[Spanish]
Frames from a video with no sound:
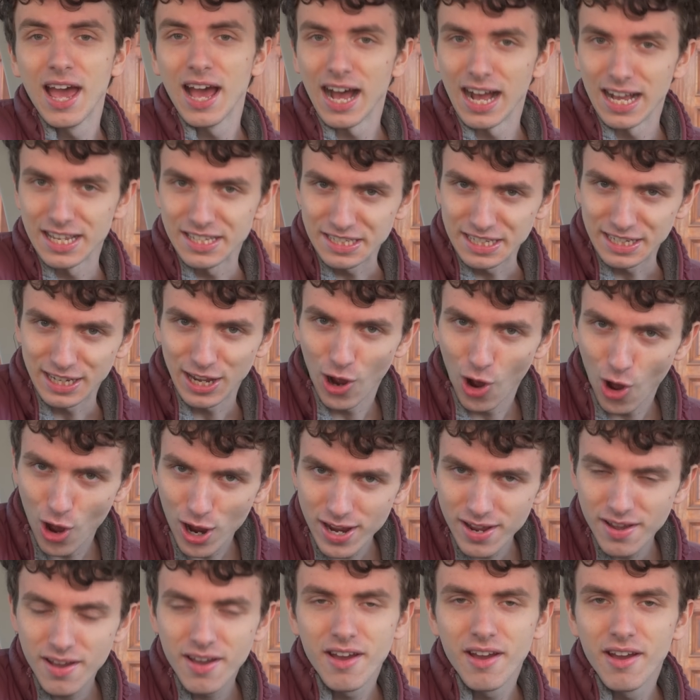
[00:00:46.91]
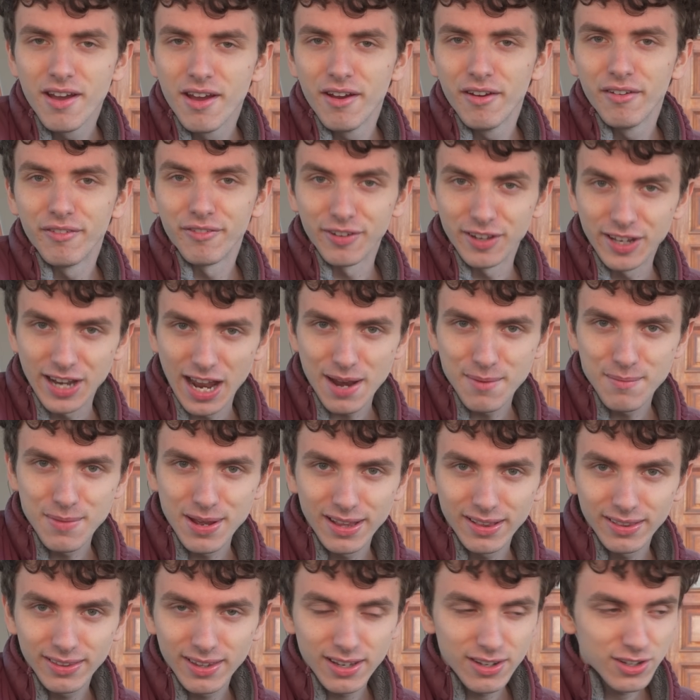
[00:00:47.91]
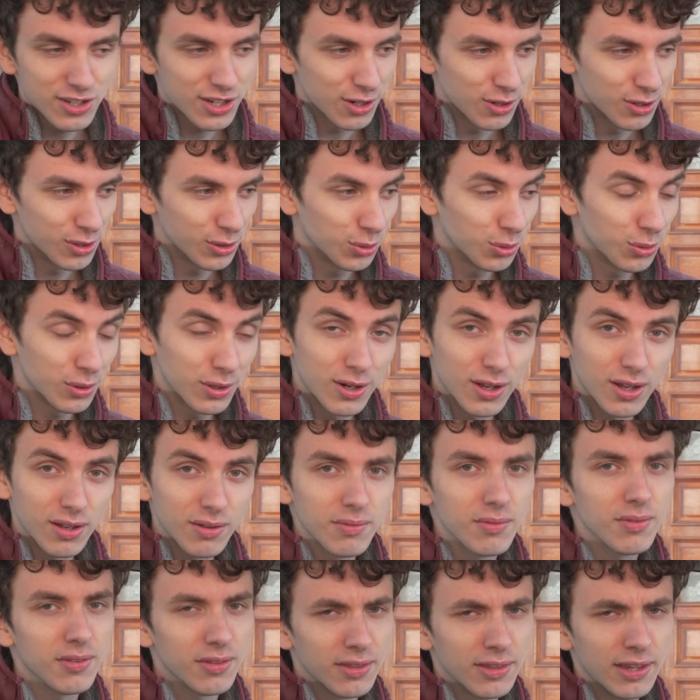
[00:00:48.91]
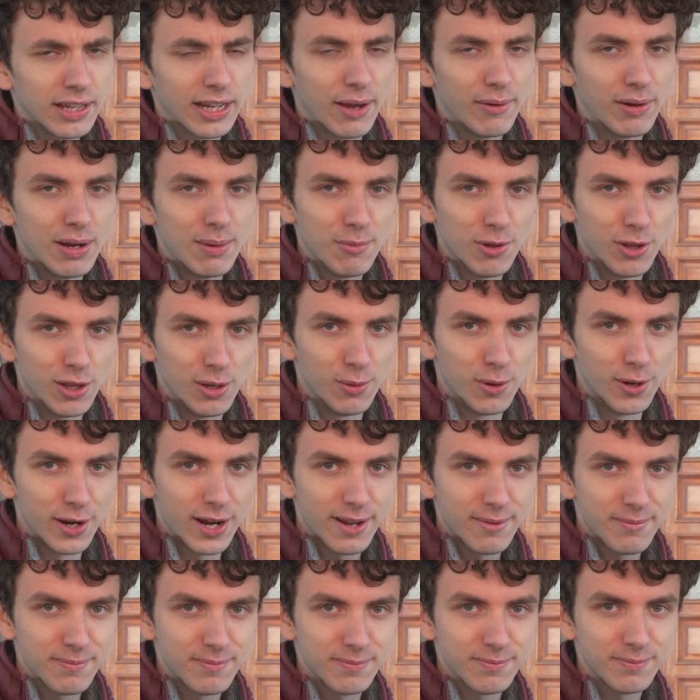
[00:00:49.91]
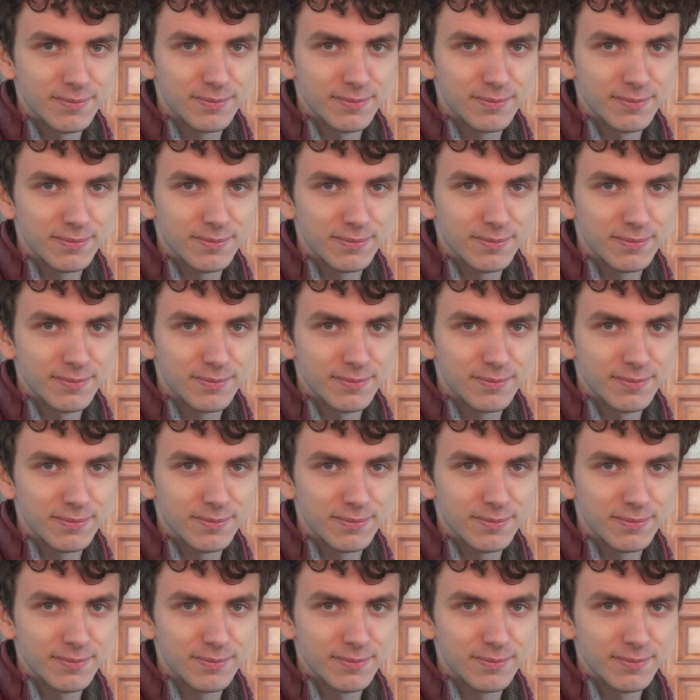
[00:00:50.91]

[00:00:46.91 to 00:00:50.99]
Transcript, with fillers: Así que hoy, finalmente, llegó el turno de que hablemos de Borita.